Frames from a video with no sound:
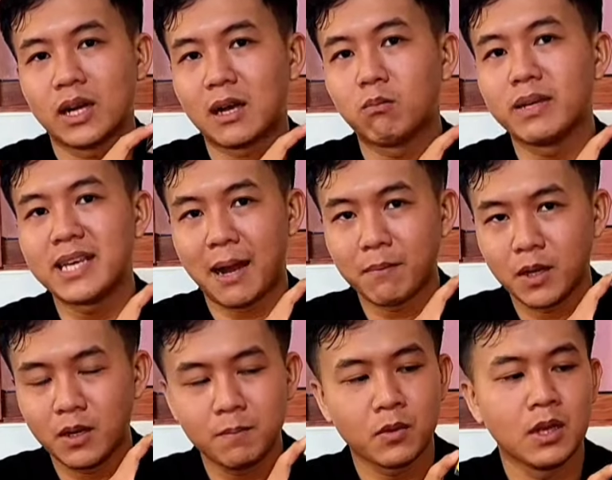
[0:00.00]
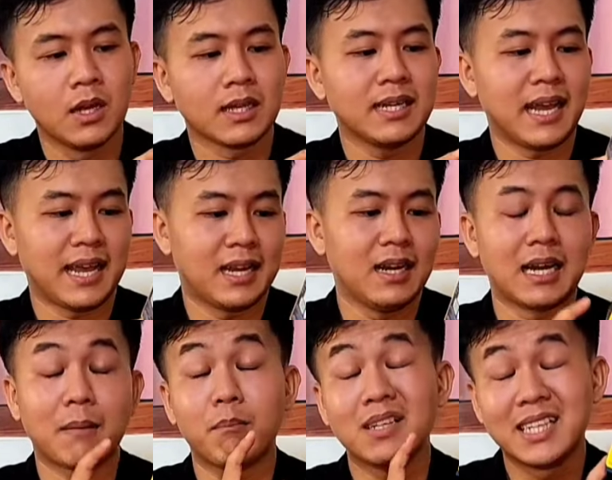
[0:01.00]
vô là không bị giảm nữa cái
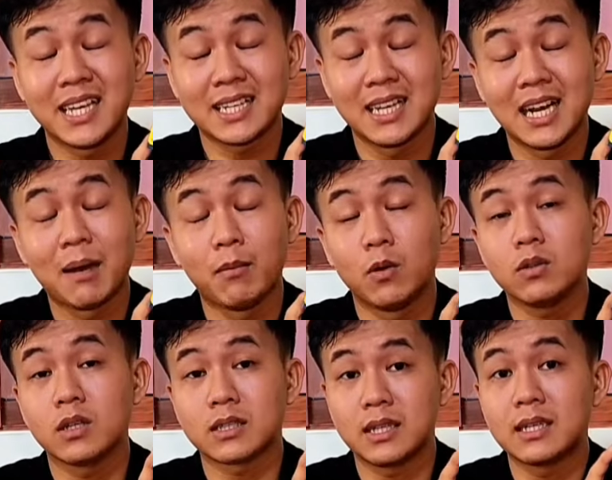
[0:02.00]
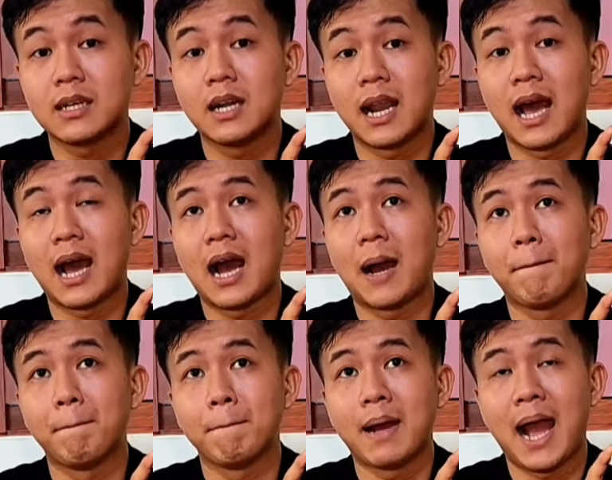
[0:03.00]
này đó là 50 viên là mình uống được tính ờ,
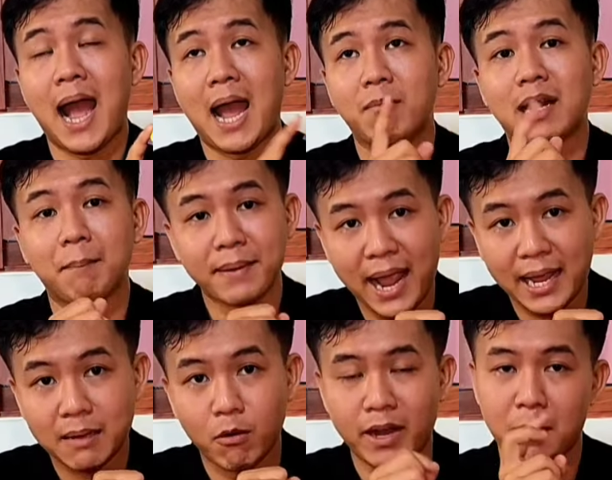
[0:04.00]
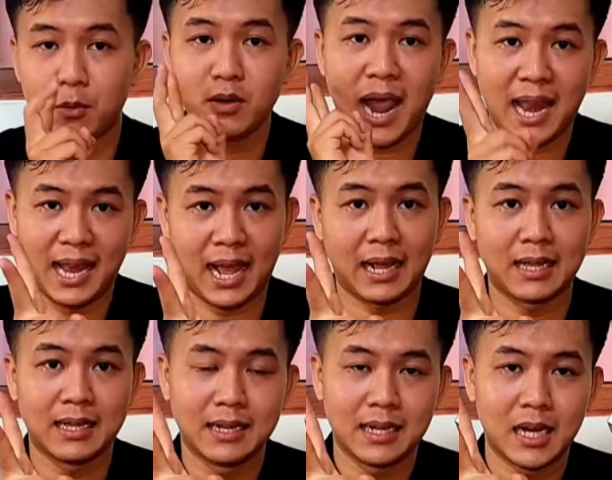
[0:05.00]
là 25 ngày một ngày mình uống hai
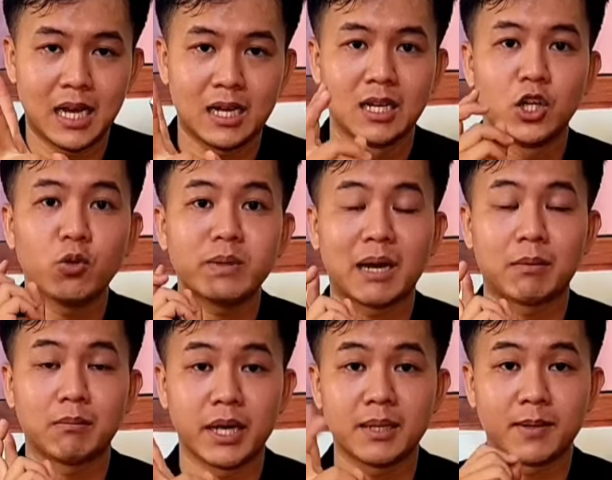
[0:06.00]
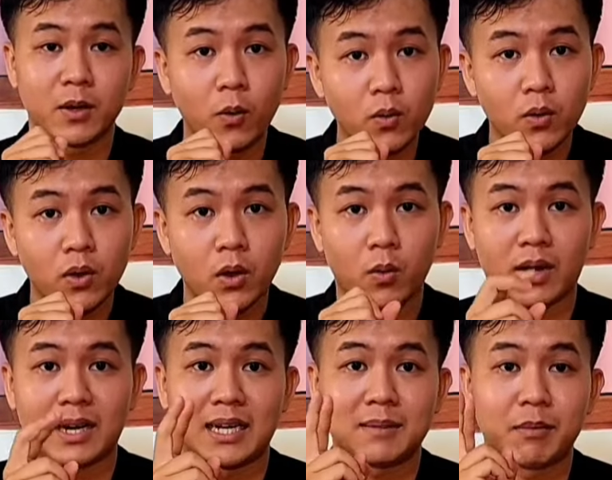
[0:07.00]
lần à, lúc nào mình bị thì mình uống
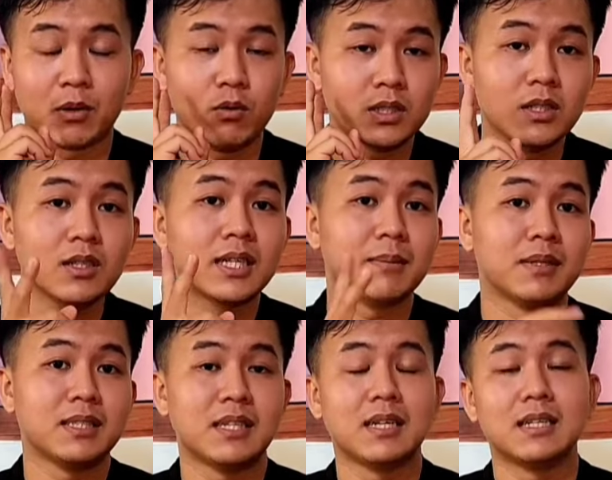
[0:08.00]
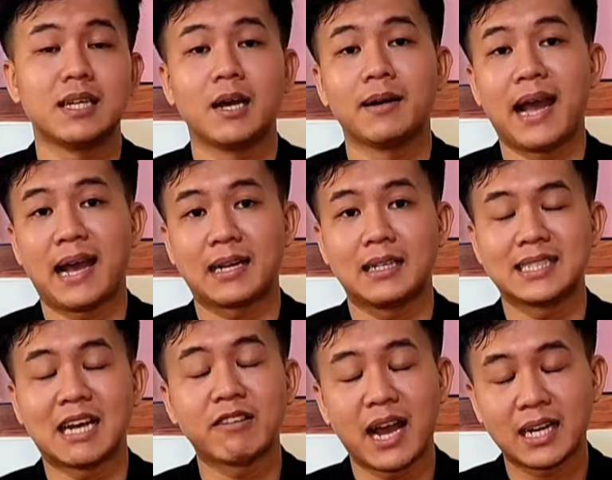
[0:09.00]
hoặc là mình uống trước khi mình ờ, giờ
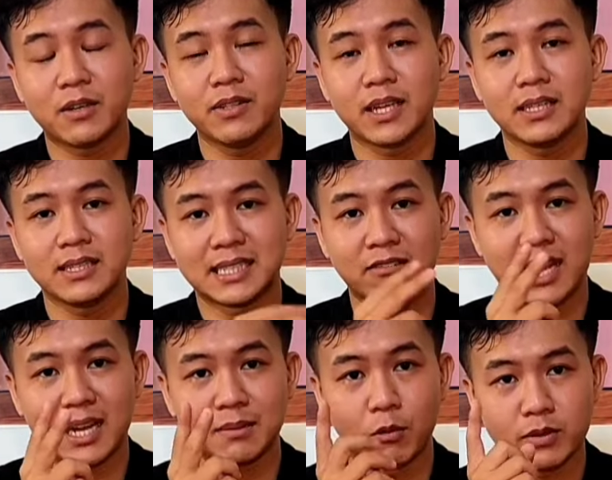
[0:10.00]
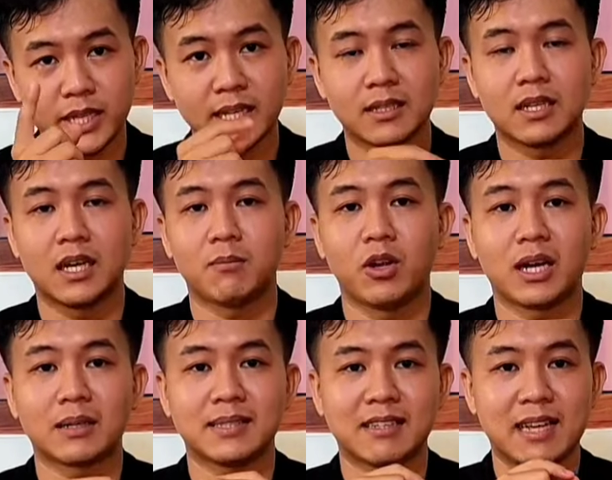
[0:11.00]
ăn ờ, sau giờ ăn nếu vậy sau giờ ăn một viên
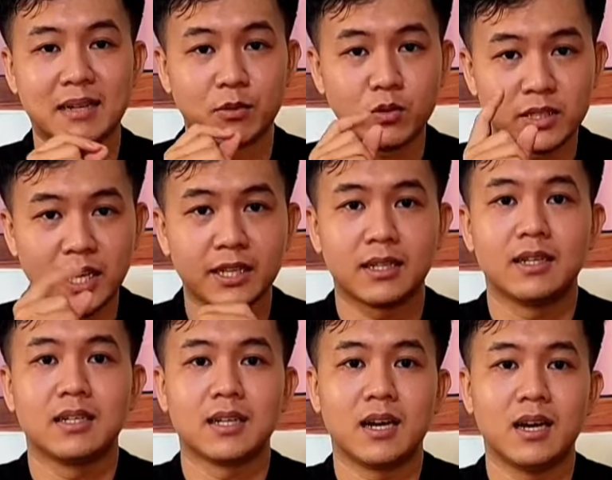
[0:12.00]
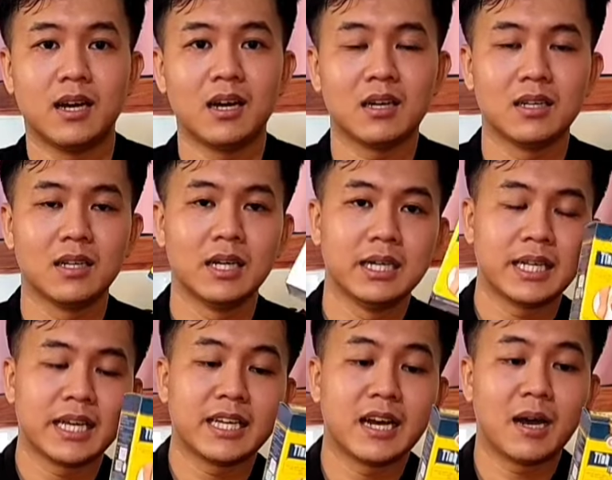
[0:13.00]
đó, mỗi lần sau giờ ăn mình uống một viên đó
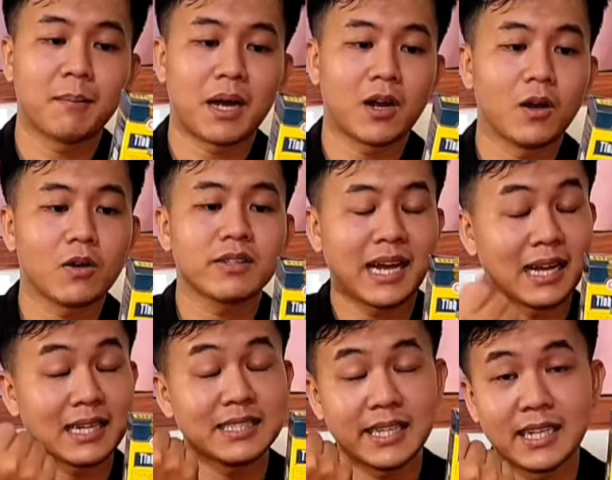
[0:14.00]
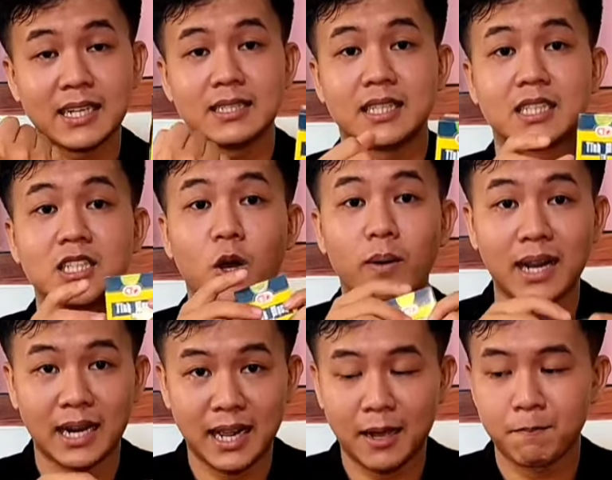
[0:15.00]
thì à, bà con có cần cái gì đó thì cứ
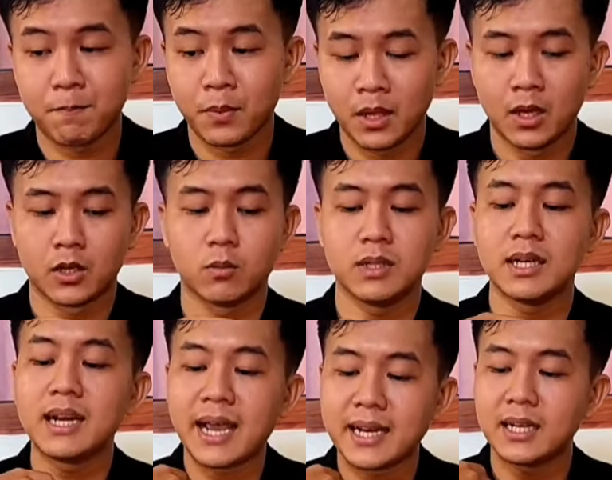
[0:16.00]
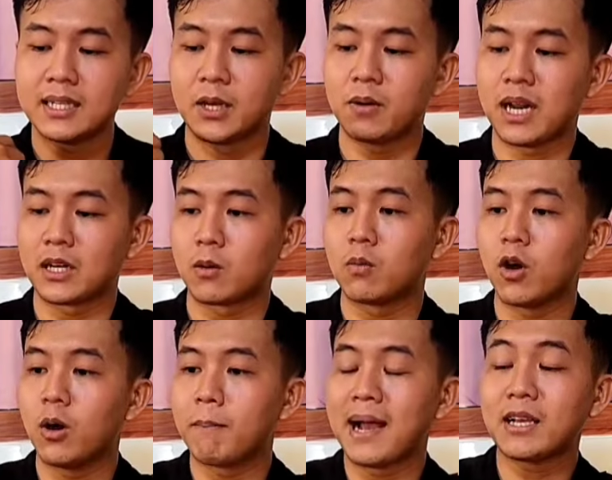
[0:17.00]
gọi bác thành ha cũng như ở đây đó thì bác thành
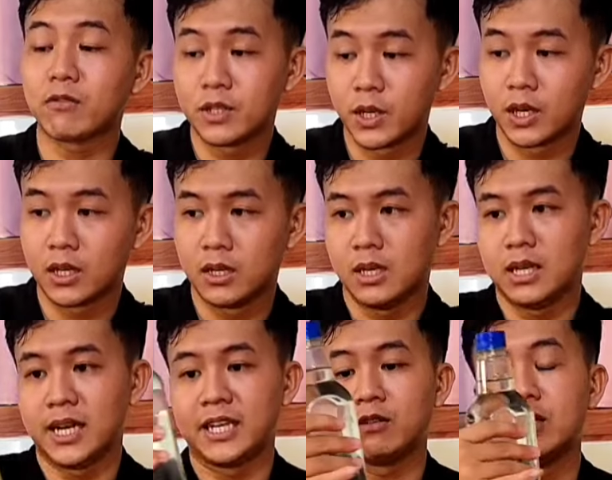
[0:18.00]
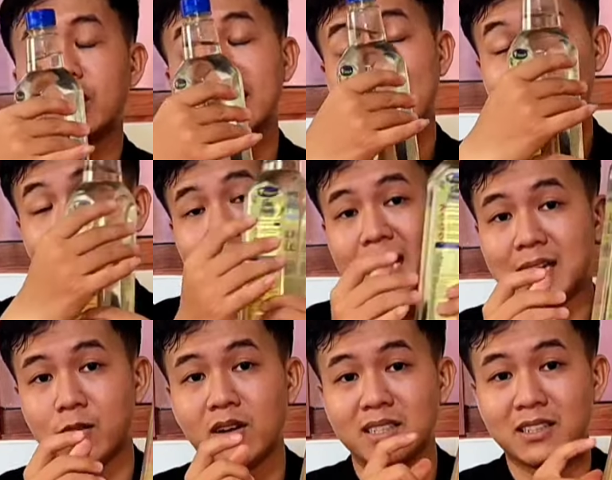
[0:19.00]
cũng có bán dầu dừa thì dầu dừa ở đây đó
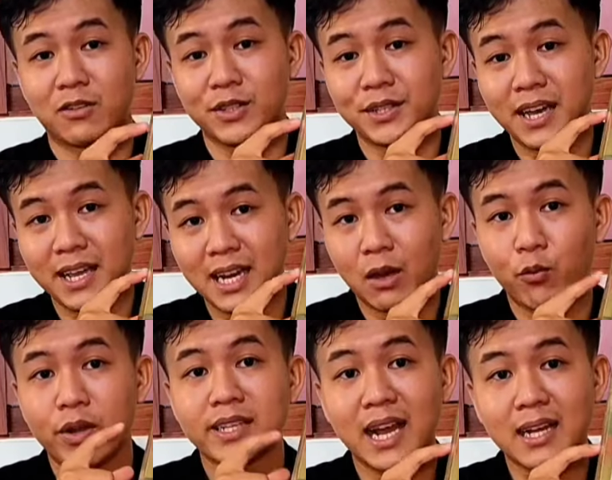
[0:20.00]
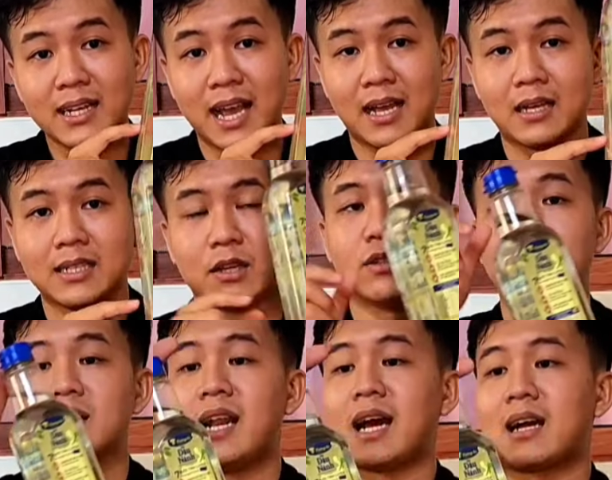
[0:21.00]
là dầu dừa ở đây đó là nguyên chất nha
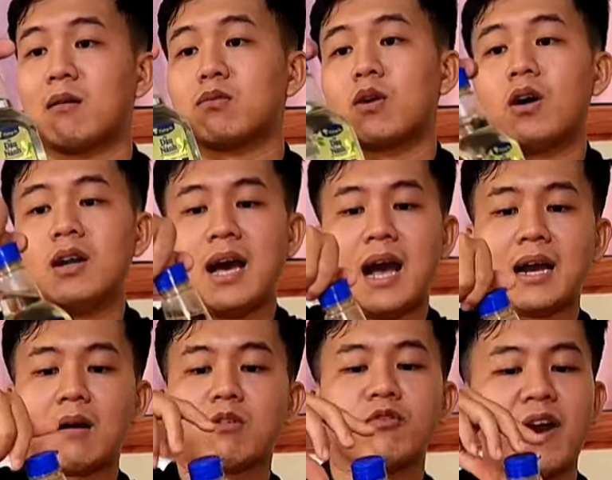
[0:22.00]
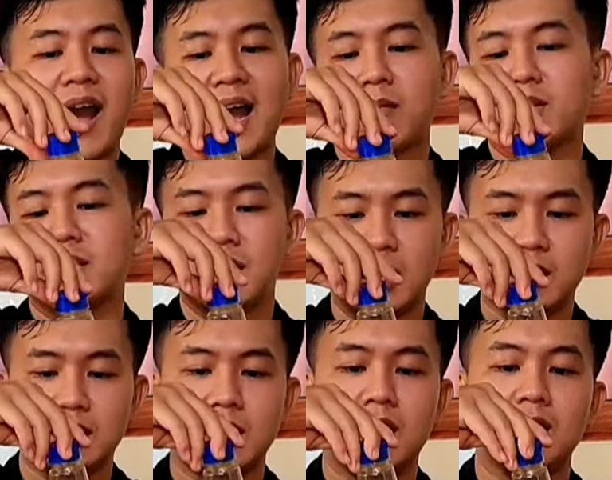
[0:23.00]
dầu dừa ở đây là không có là không có pha không có
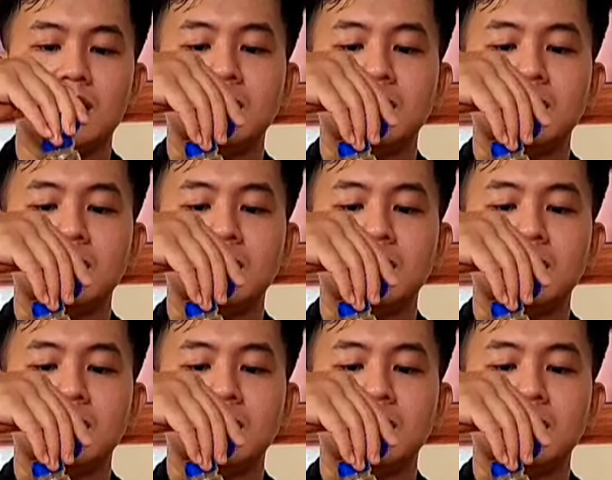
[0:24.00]
gì hết